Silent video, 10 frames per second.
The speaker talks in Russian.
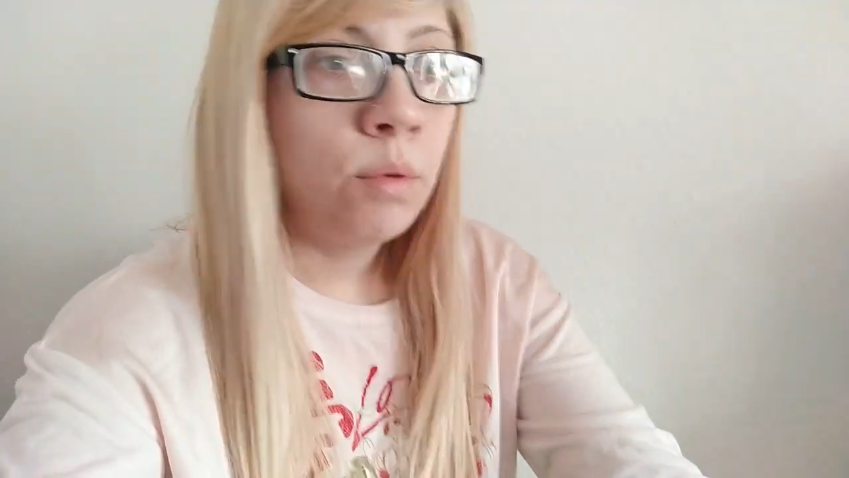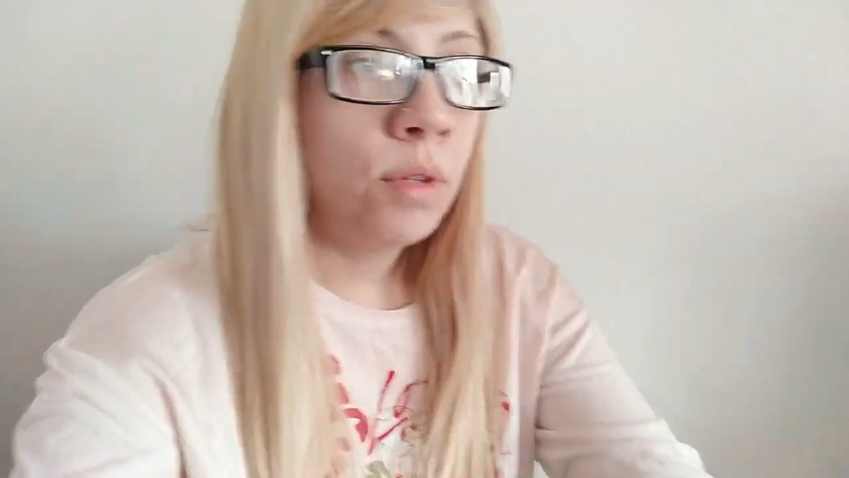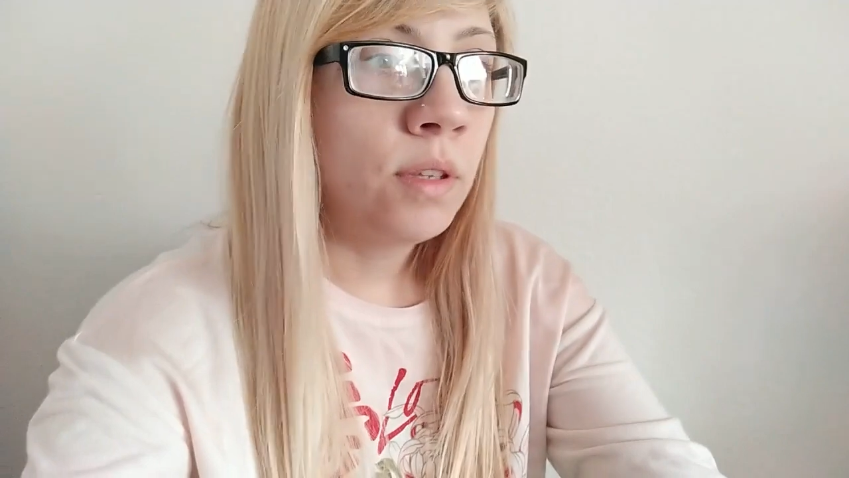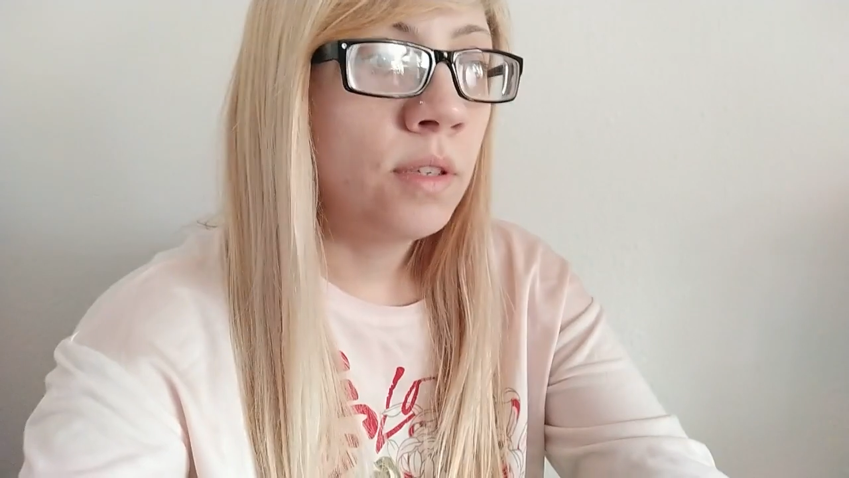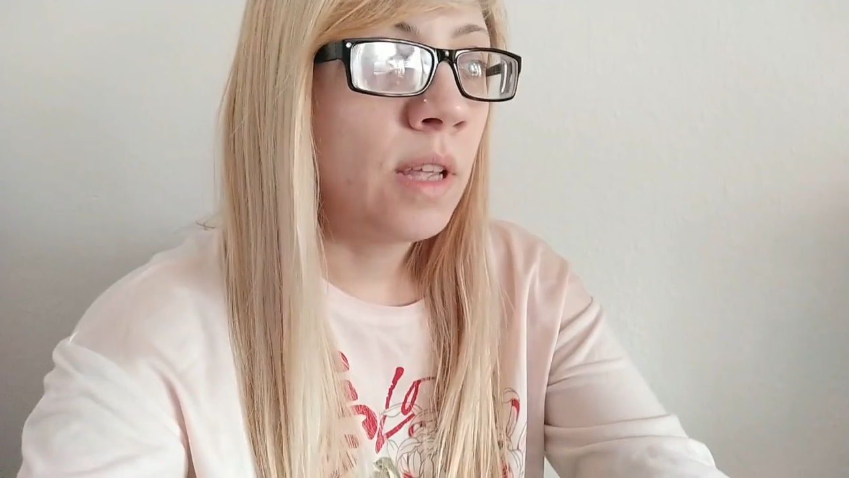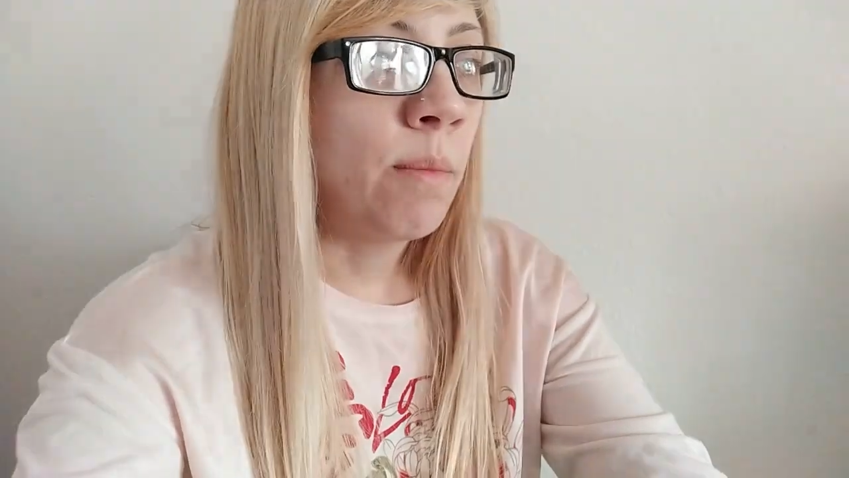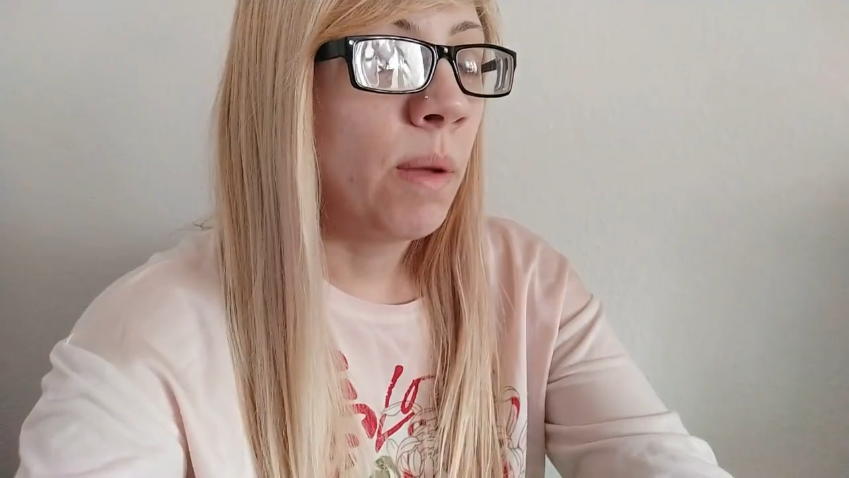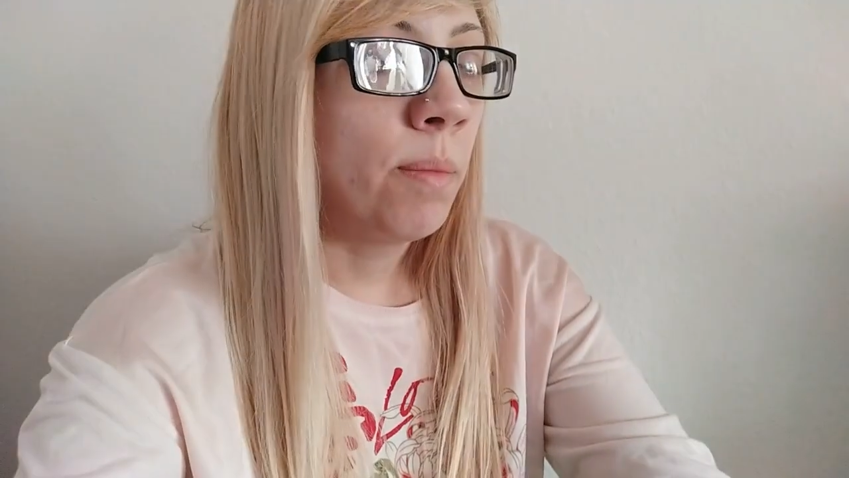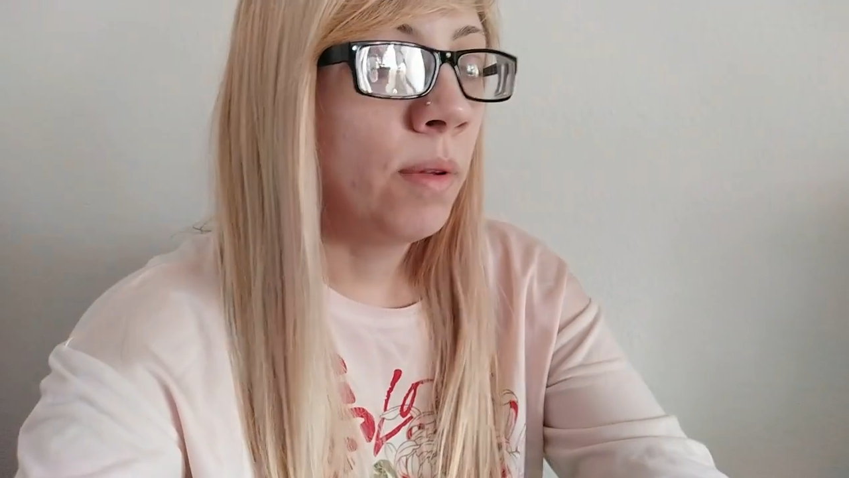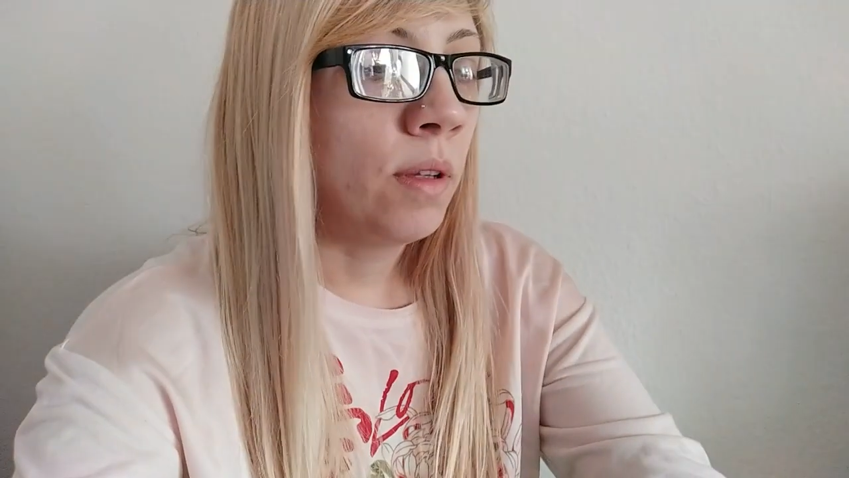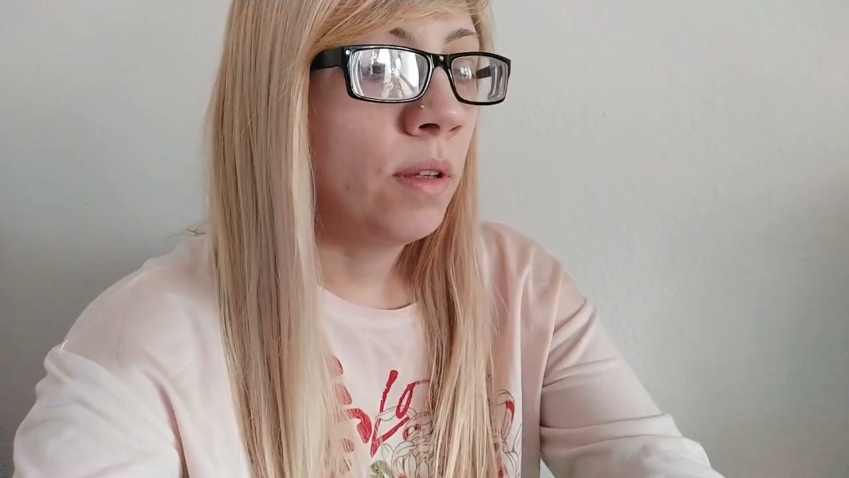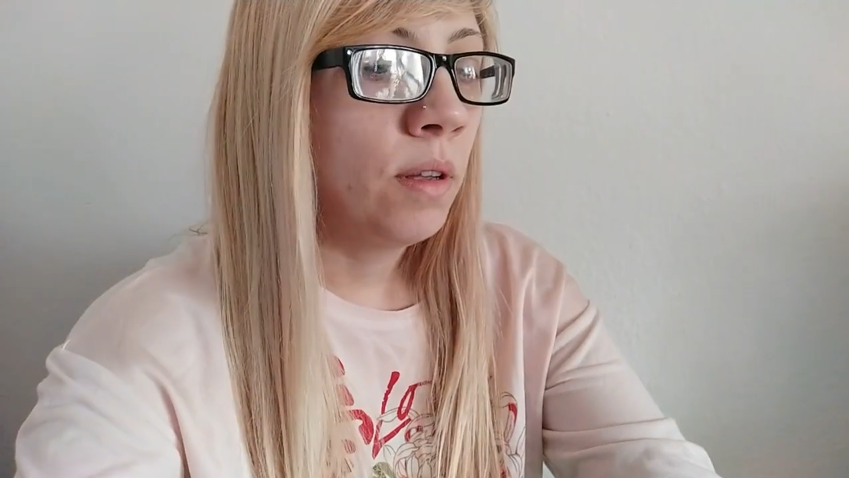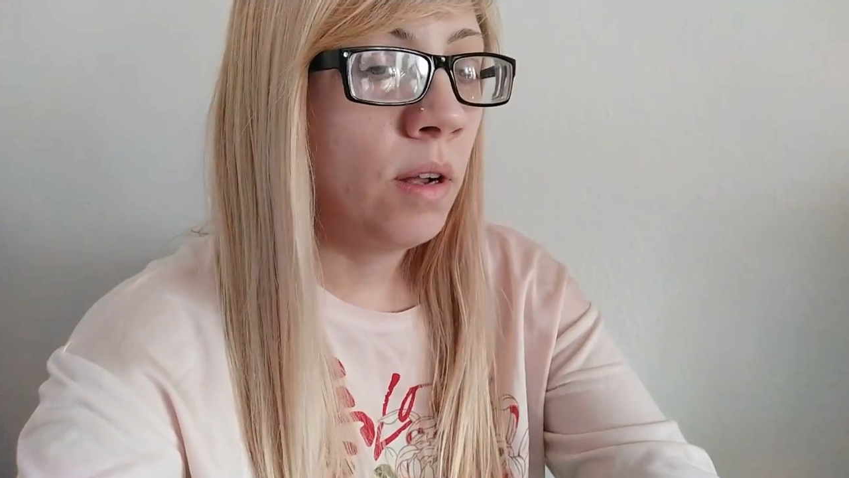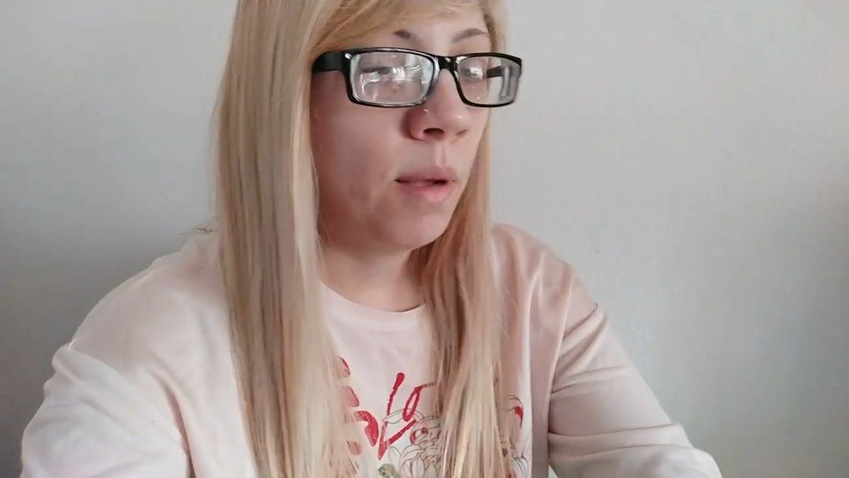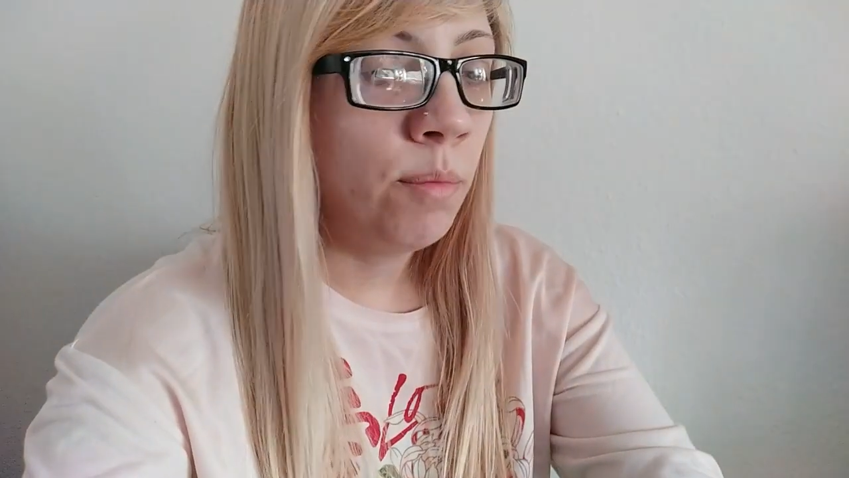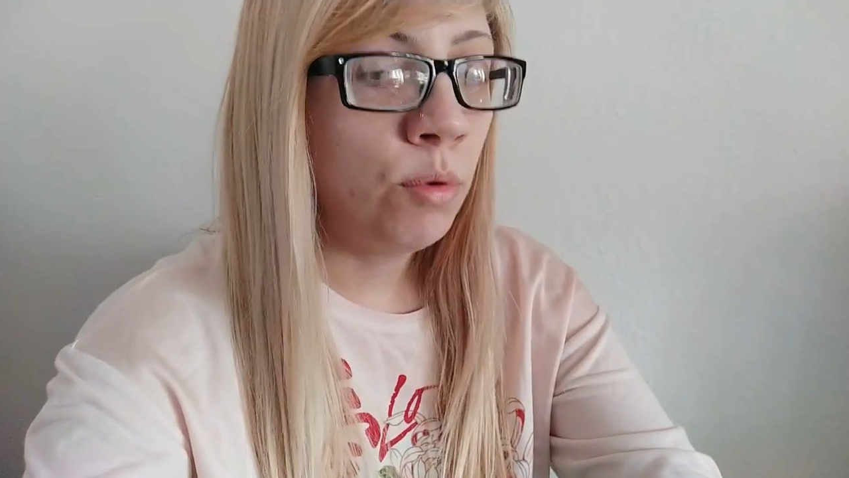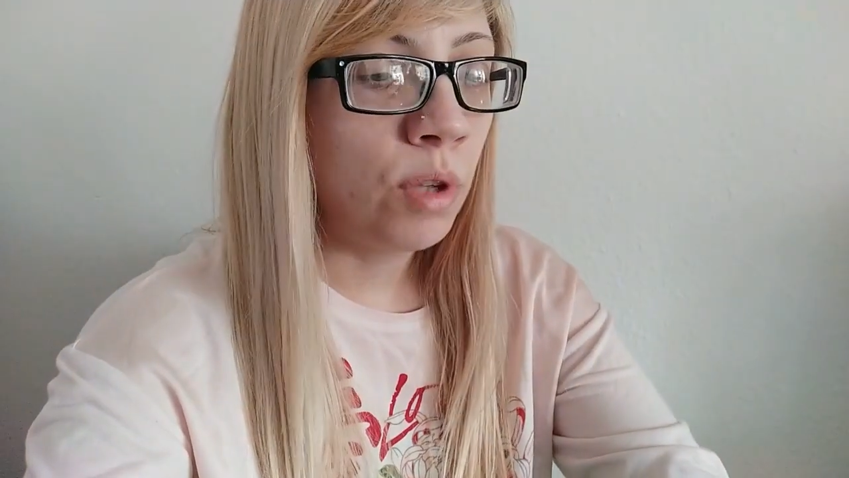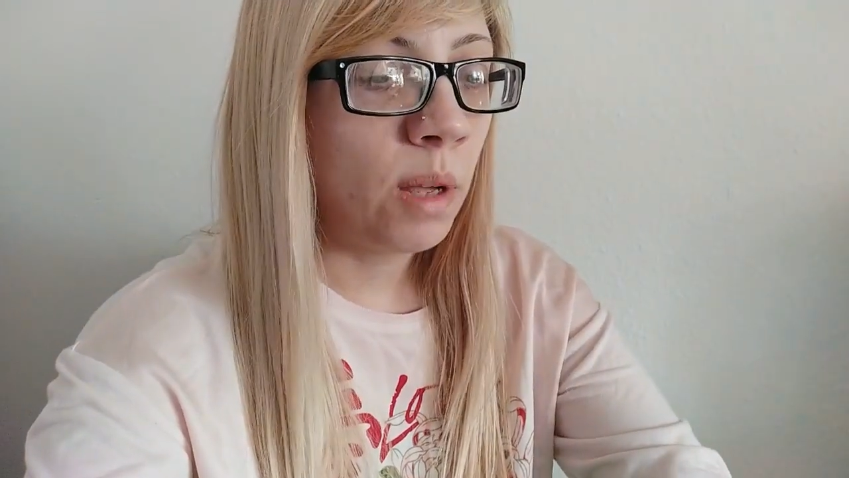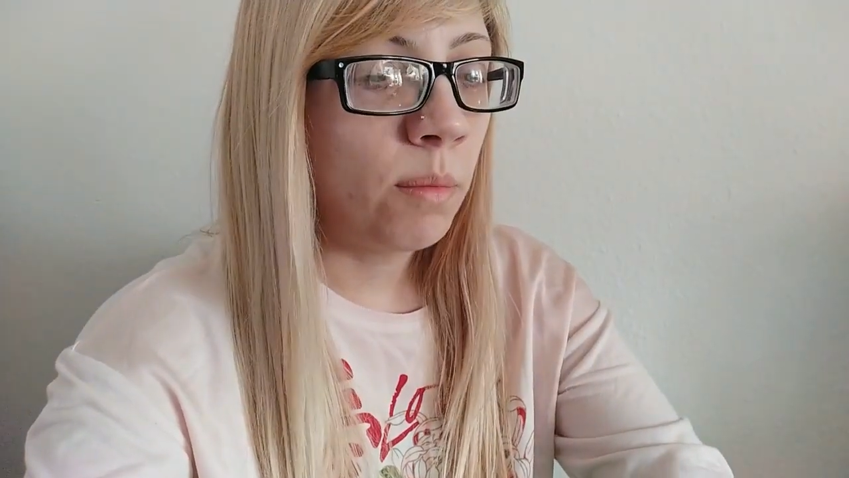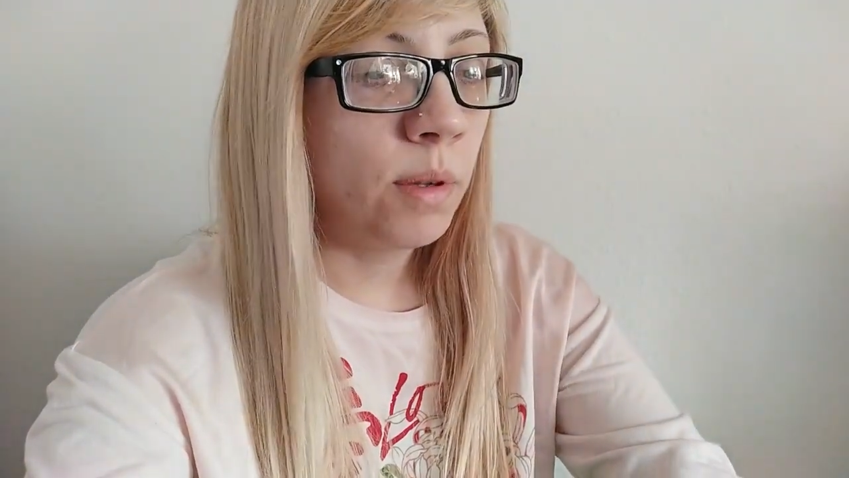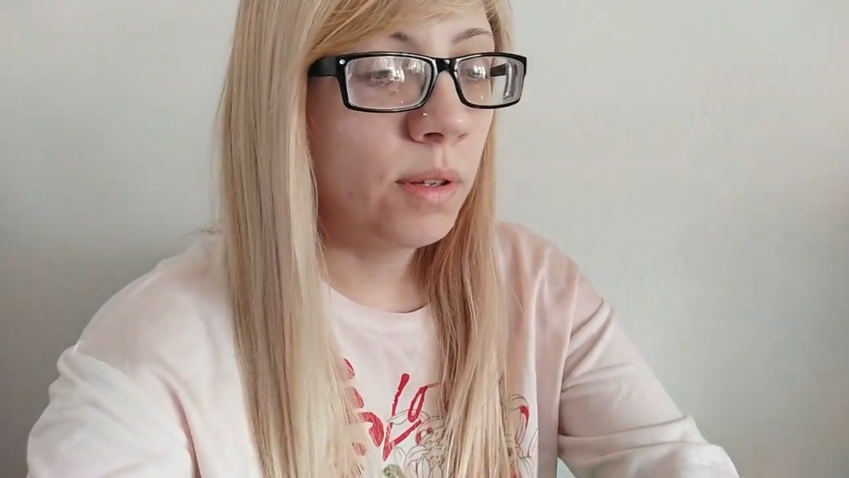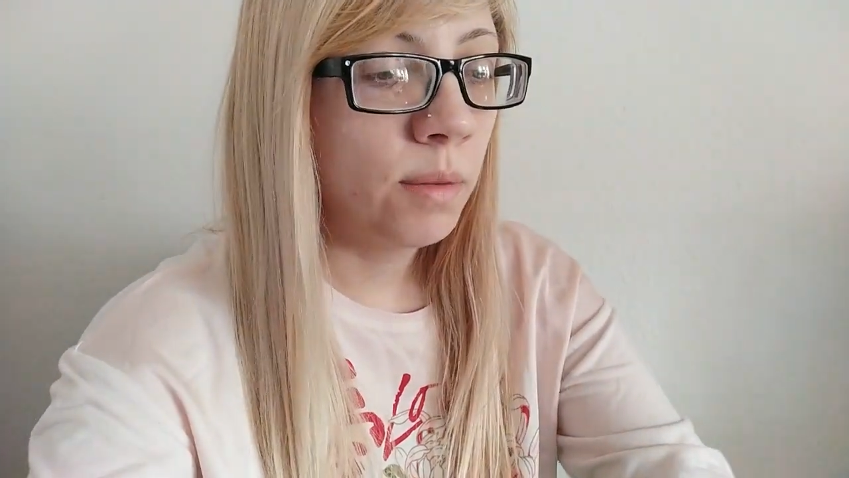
Тут это самое, э, к компьютерам,